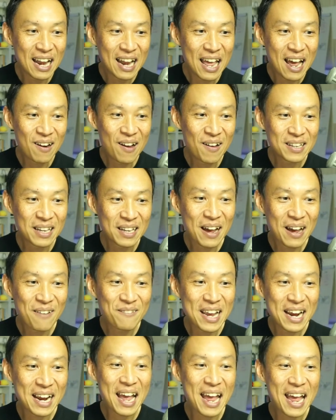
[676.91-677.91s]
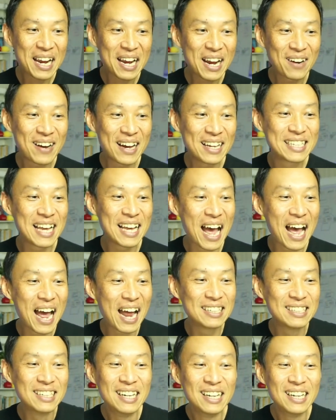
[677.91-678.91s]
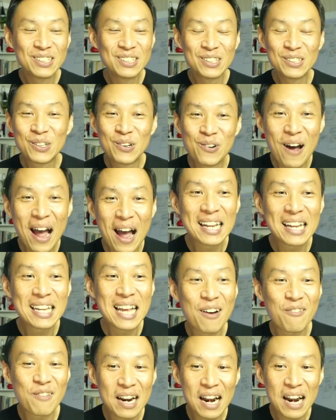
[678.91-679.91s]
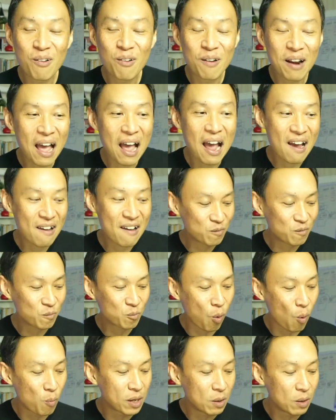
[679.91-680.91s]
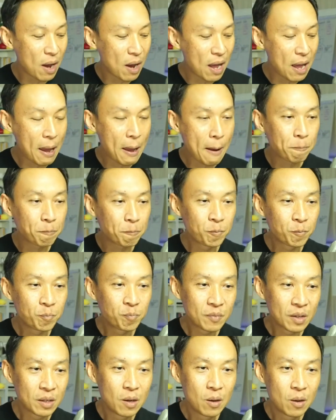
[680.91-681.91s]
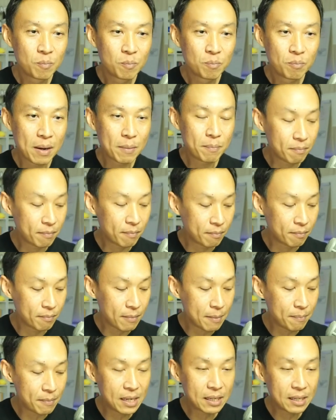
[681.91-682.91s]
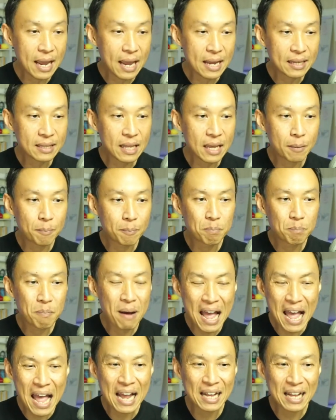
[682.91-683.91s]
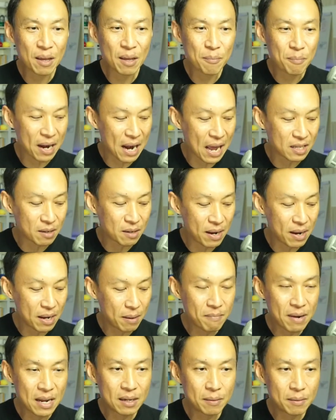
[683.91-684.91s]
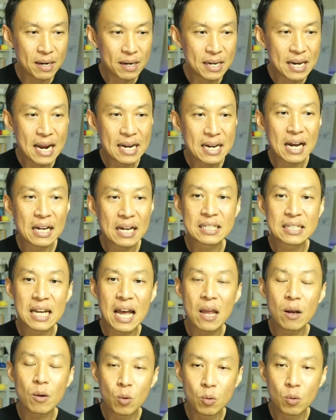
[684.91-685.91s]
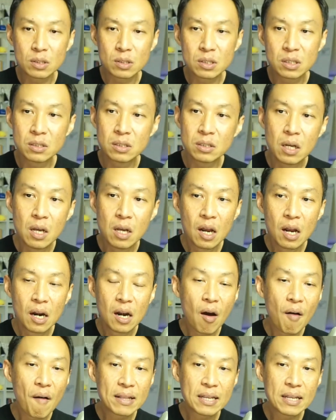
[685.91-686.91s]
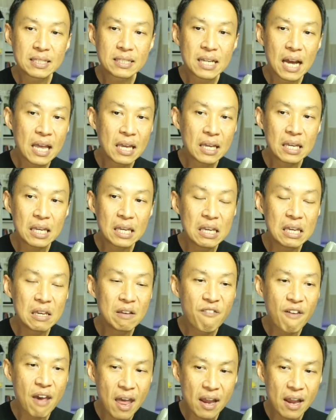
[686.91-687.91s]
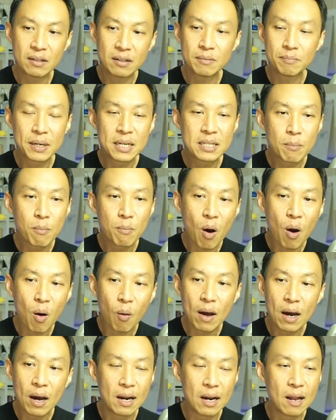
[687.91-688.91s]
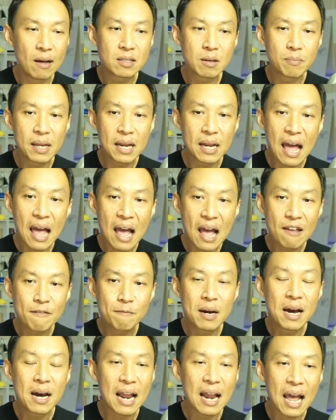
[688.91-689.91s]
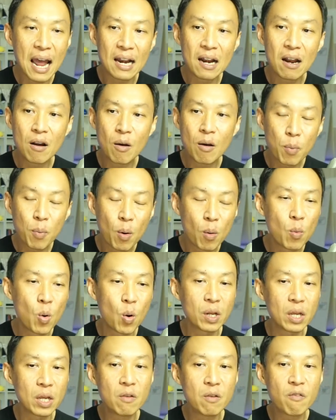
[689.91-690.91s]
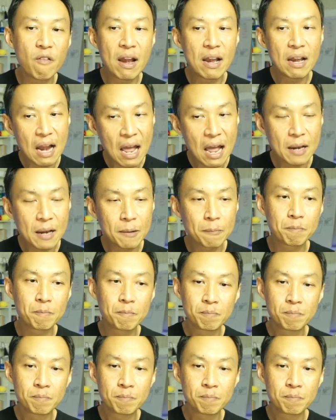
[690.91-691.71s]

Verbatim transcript: แล้วเราจะทำยังไงครับอาจารย์ทูวายถามว่าเราไลฟ์ผมคิดว่ามันมีแท็กติกบ้างแต่มันอาจจะไม่ได้ดั่งใจคุณคือเราอาจจะใช้อีเวนต์เพื่อจะบอกว่าเราจะมีไลฟ์เมื่อไหร่แล้วเราโปรโมทอีเวนต์นั้น